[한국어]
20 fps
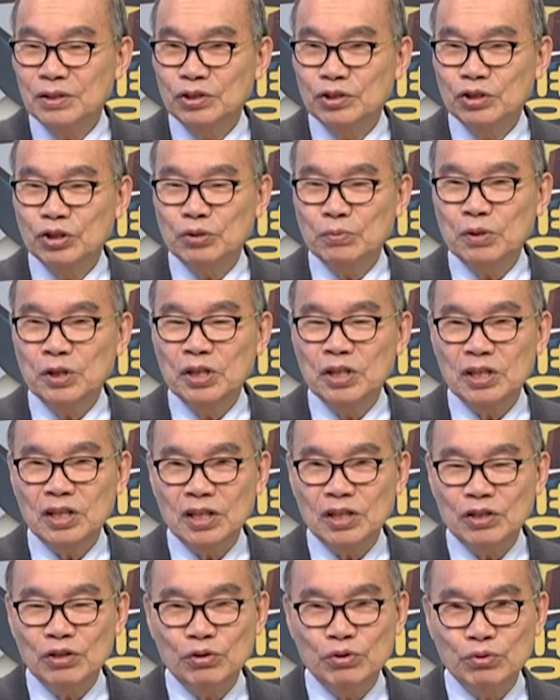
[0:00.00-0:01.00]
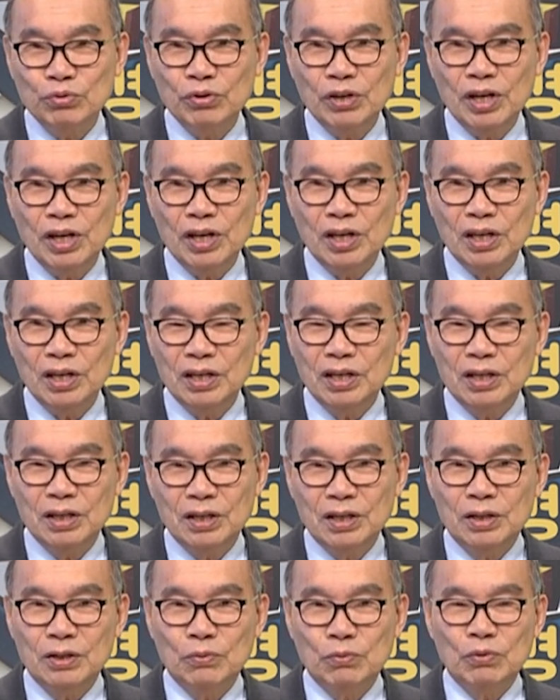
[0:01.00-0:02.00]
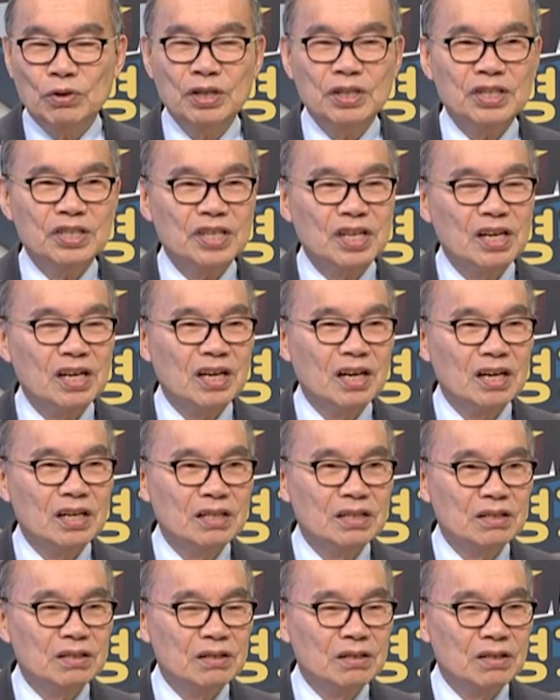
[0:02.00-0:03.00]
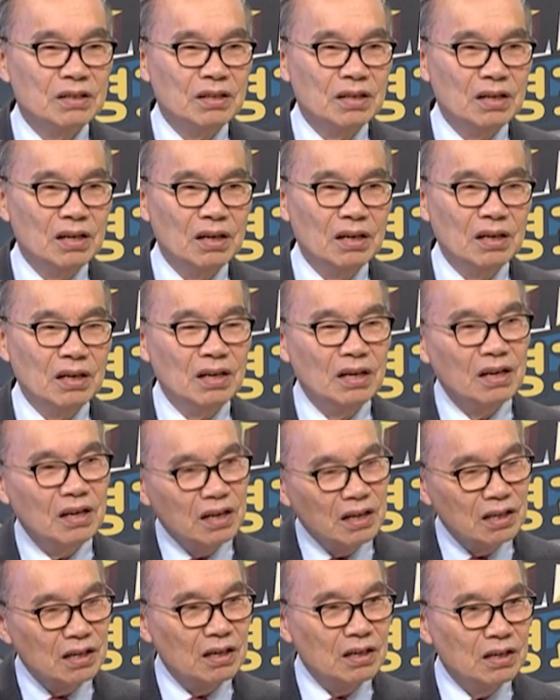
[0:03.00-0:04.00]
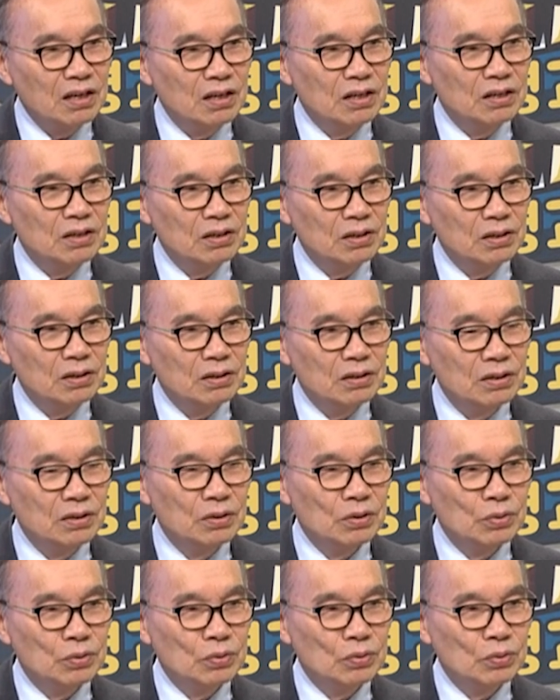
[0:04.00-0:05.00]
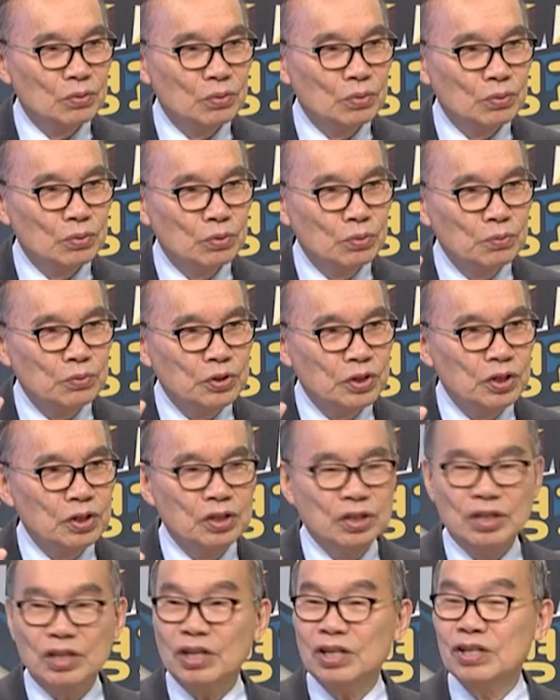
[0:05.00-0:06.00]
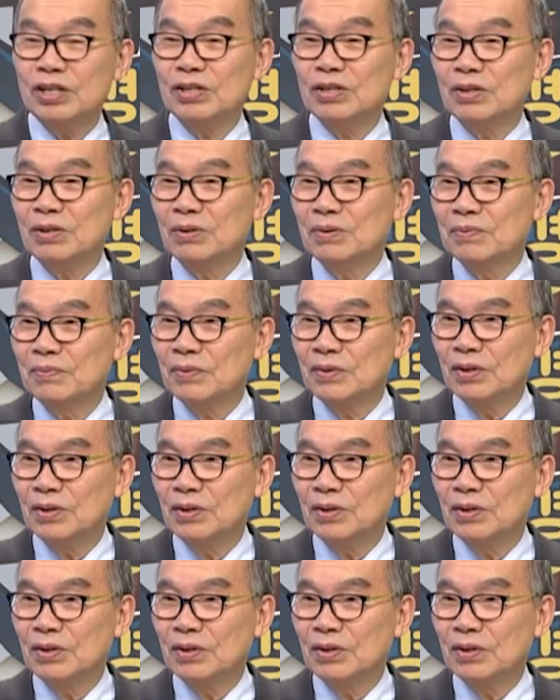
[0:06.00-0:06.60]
특히 여자들 중에 월차가 있을 때 헷가닥해서 훔치는 여자가 있어요.